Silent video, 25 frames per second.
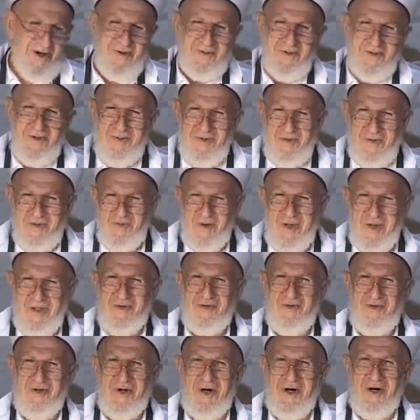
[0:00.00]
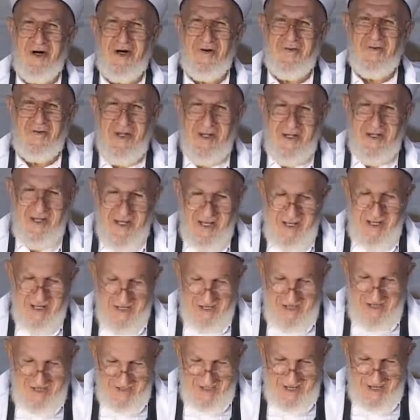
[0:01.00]
Habibim vettuha ve
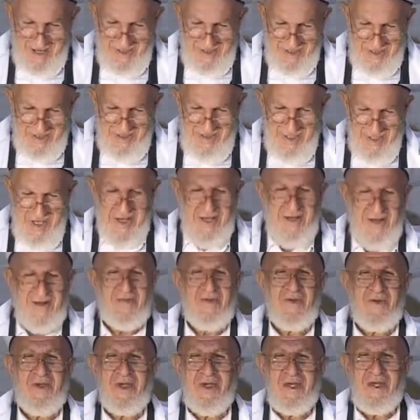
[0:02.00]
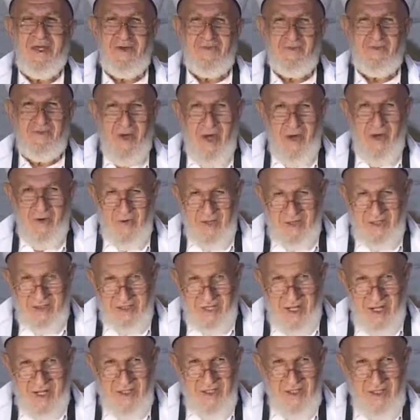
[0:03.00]
leyli izâ seca ma
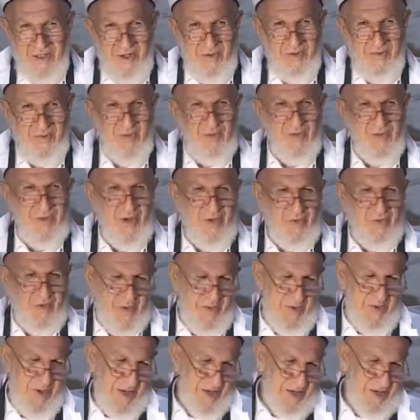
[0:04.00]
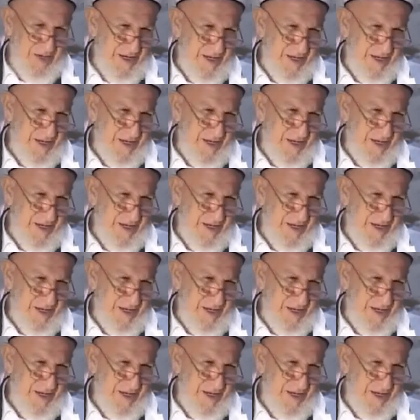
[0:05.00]
vetta'ke rabbuke ve ma